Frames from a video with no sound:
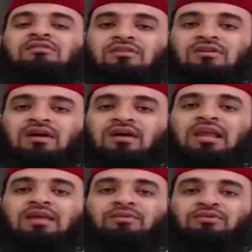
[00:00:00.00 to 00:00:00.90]
আলামত
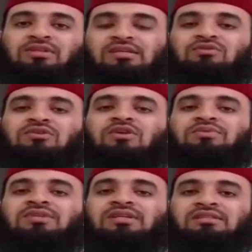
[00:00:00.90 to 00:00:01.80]
আছে কেউ যদি স্বপ্নে
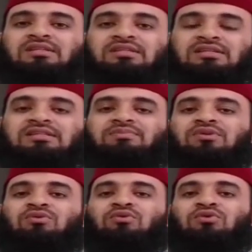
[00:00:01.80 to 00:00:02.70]
দেখছেন যে আপনি
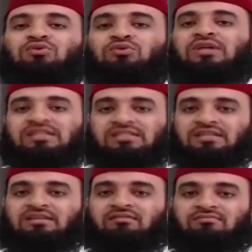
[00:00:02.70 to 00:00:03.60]
গরুর দুধ খাচ্ছেন
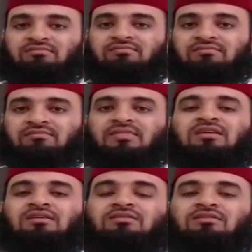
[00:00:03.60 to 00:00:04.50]
হুম
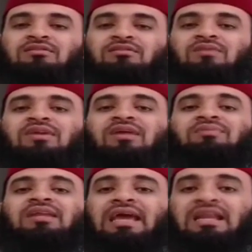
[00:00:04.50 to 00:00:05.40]
তো তার মানে আপনার
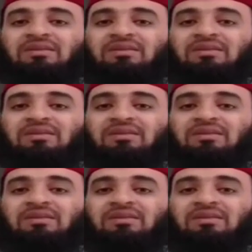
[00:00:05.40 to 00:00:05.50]
জ্ঞান বাড়বে